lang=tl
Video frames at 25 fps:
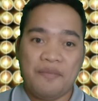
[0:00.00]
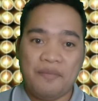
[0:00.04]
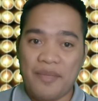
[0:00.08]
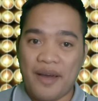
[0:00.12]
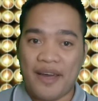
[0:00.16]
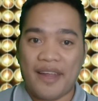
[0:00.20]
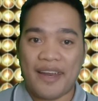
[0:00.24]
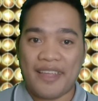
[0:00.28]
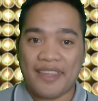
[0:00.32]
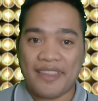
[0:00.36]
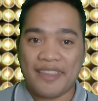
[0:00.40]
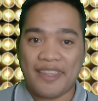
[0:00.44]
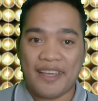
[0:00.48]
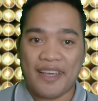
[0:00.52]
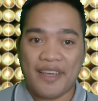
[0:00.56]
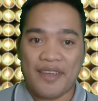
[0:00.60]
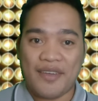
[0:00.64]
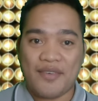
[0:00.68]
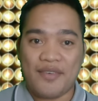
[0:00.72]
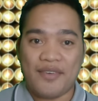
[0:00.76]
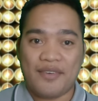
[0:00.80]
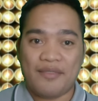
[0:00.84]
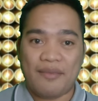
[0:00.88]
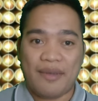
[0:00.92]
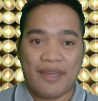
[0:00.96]
para hindi
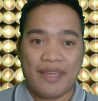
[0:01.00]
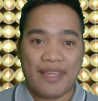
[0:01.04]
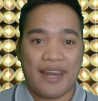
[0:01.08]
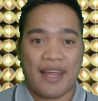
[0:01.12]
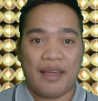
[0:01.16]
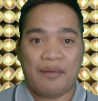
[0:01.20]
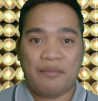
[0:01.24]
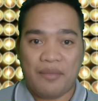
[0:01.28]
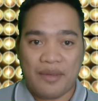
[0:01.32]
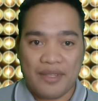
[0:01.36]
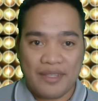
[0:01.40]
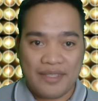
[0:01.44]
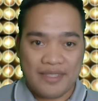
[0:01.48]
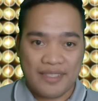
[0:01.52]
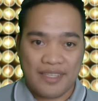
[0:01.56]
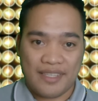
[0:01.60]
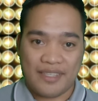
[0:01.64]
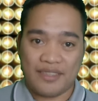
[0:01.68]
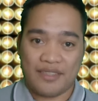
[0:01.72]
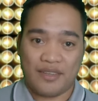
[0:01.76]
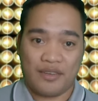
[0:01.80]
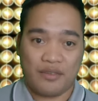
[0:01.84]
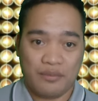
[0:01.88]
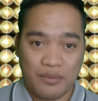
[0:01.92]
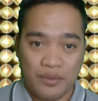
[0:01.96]
kayo mahirapan sa
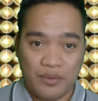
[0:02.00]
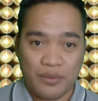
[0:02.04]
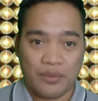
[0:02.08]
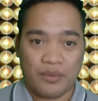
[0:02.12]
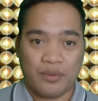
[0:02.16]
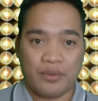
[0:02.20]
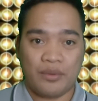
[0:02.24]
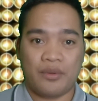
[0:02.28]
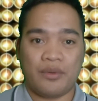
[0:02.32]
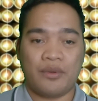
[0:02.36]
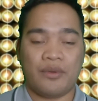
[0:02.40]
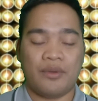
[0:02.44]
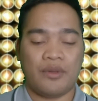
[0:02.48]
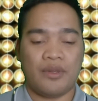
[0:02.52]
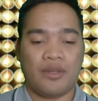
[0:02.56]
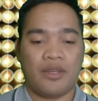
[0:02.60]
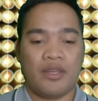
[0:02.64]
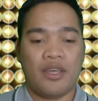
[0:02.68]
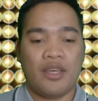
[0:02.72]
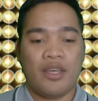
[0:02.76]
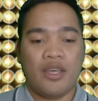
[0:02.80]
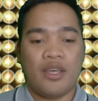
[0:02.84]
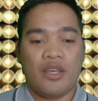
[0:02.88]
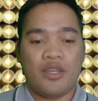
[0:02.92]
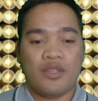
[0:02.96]
interview.
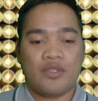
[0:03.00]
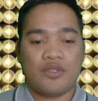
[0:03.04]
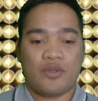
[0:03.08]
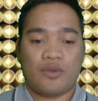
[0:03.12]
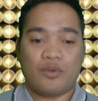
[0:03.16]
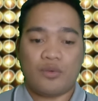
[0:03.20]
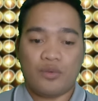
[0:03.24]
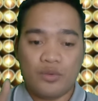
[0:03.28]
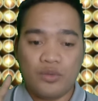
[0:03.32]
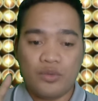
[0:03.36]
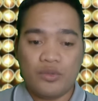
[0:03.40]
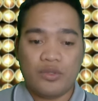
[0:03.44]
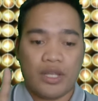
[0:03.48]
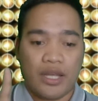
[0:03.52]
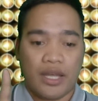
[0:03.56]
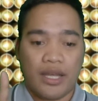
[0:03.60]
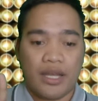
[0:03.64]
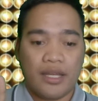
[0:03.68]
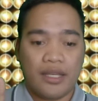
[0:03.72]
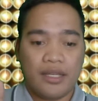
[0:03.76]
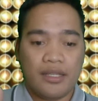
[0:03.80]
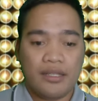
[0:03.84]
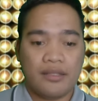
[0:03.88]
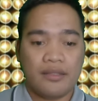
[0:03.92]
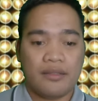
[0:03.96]
So,
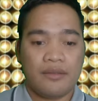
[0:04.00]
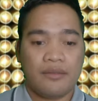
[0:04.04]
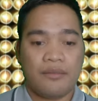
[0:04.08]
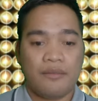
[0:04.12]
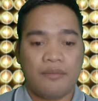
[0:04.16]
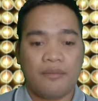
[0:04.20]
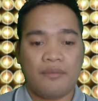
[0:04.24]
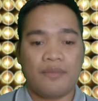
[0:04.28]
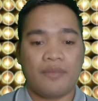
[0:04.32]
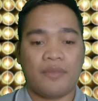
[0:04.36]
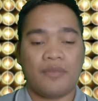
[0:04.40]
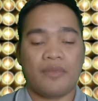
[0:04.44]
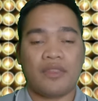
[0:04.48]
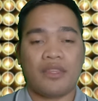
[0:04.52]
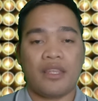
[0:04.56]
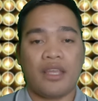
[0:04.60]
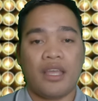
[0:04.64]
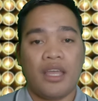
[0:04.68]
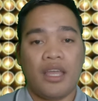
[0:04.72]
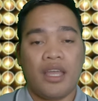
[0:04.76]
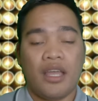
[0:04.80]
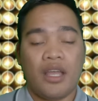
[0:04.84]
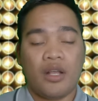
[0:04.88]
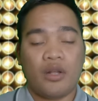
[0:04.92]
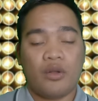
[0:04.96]
una,
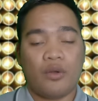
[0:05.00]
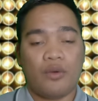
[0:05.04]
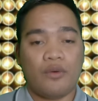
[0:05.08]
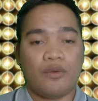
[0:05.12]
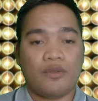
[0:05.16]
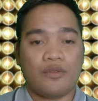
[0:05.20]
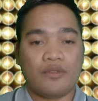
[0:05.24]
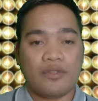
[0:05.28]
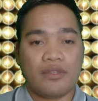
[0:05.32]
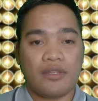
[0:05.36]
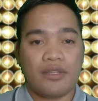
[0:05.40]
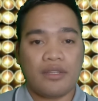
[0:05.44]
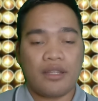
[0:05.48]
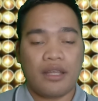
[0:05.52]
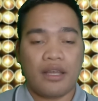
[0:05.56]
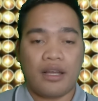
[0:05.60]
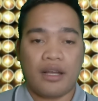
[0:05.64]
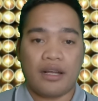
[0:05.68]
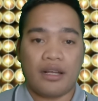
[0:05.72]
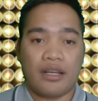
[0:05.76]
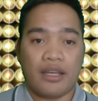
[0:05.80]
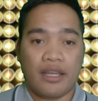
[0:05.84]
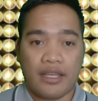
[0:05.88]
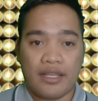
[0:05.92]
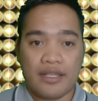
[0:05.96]
kung
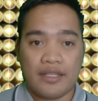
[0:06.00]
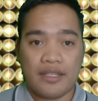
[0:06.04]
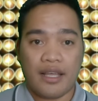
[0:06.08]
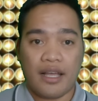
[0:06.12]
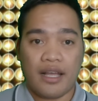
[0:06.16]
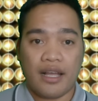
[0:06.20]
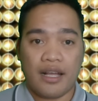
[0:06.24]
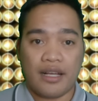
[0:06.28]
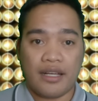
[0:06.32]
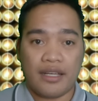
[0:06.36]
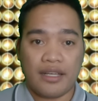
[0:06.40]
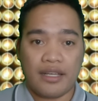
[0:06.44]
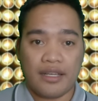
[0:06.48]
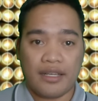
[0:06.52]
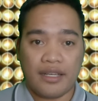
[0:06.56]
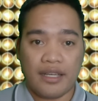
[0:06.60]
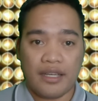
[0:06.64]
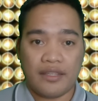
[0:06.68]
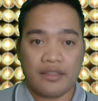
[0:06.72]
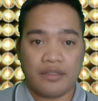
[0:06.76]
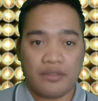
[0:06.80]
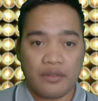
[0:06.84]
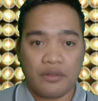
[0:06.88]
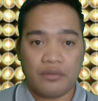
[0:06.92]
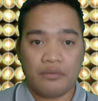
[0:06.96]
ang ang
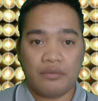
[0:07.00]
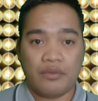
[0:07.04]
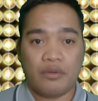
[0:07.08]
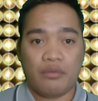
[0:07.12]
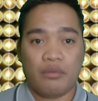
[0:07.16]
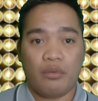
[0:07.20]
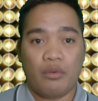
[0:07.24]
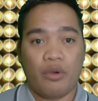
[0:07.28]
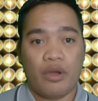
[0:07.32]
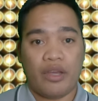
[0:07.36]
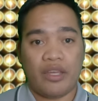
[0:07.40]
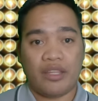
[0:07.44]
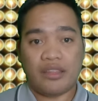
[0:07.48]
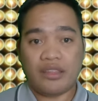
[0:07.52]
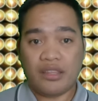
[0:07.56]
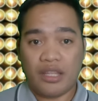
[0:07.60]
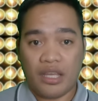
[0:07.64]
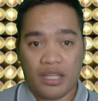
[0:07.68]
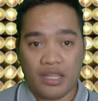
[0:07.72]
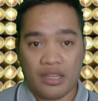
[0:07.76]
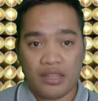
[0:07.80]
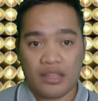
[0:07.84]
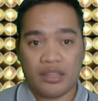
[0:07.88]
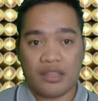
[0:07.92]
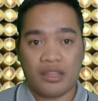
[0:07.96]
interview mo ay
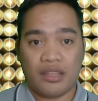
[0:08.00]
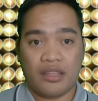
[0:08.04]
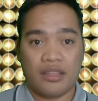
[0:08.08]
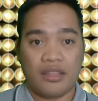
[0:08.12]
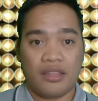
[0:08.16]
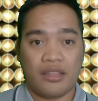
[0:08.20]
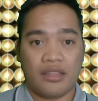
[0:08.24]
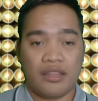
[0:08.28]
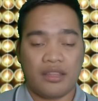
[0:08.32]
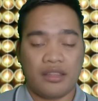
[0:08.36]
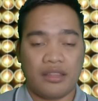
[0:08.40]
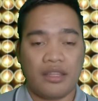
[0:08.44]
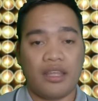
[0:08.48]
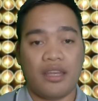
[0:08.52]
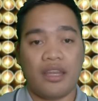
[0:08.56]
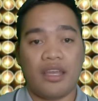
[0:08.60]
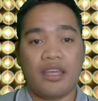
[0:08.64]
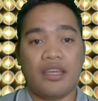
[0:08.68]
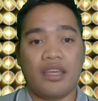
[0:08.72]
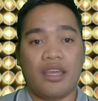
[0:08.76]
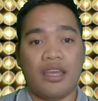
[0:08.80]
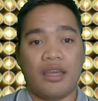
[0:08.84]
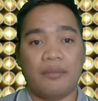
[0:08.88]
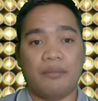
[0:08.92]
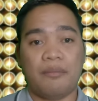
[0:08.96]
10 10
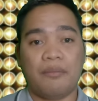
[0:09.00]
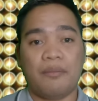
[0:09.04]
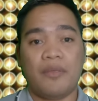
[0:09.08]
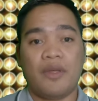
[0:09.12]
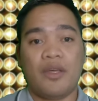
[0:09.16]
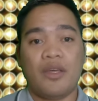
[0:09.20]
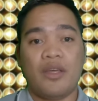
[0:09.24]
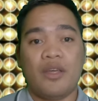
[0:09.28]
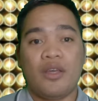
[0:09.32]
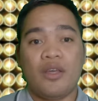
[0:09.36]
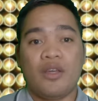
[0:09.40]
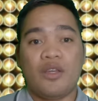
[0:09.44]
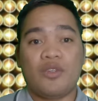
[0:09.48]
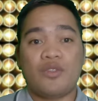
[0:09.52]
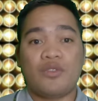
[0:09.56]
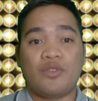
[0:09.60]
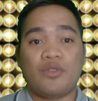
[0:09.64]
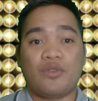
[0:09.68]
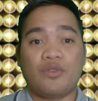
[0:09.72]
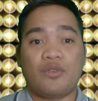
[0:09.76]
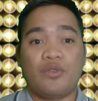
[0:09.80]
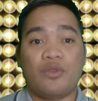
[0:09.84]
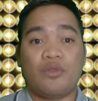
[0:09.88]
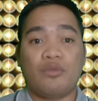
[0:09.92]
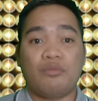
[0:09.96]
a.m.
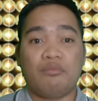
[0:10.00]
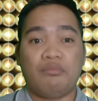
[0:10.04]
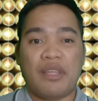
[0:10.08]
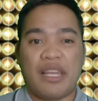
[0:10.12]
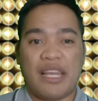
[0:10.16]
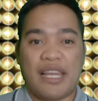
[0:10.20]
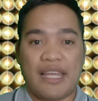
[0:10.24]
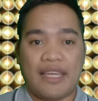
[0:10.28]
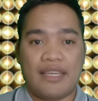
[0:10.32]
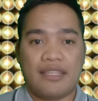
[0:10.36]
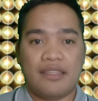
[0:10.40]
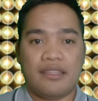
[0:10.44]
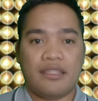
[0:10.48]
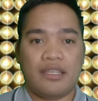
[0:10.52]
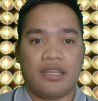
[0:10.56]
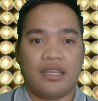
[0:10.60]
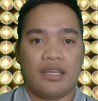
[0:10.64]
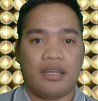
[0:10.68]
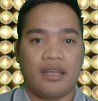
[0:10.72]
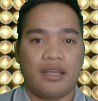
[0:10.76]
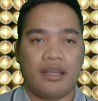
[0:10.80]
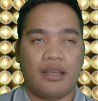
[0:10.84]
So don't be late.